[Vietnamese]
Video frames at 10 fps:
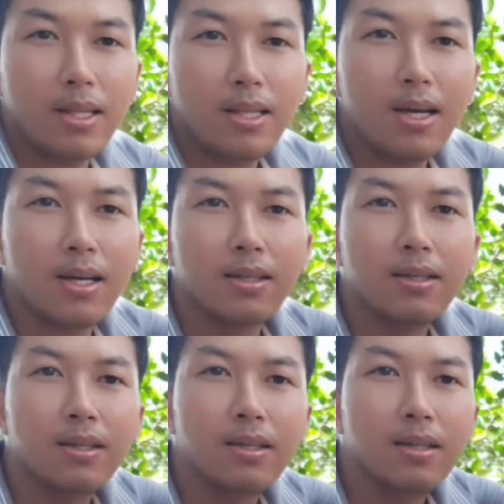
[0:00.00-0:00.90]
các bạn nhá.
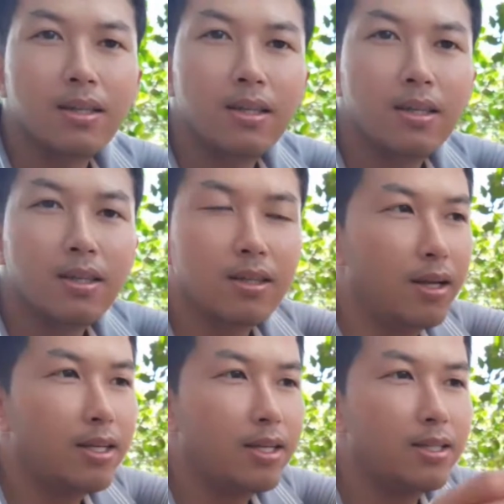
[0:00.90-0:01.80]

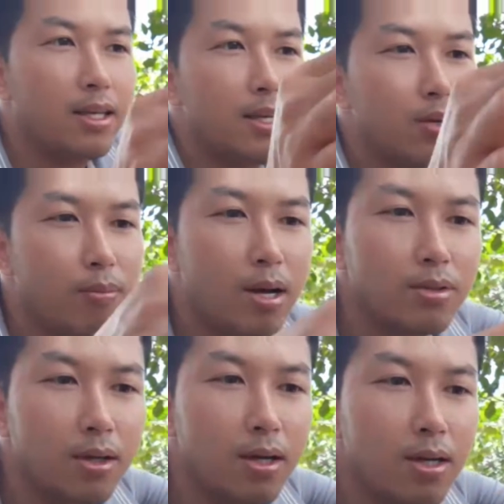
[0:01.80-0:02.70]
Đấy, cái dây của bao
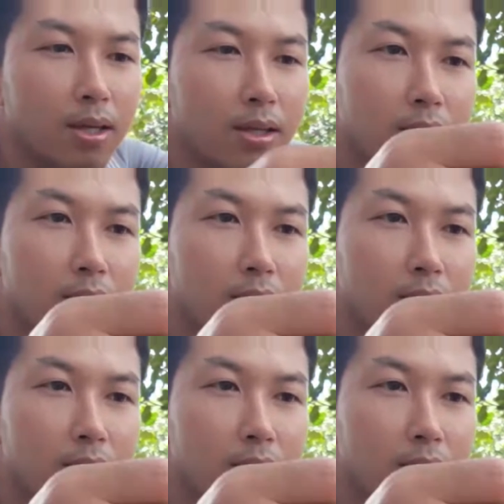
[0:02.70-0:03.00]
dứa này,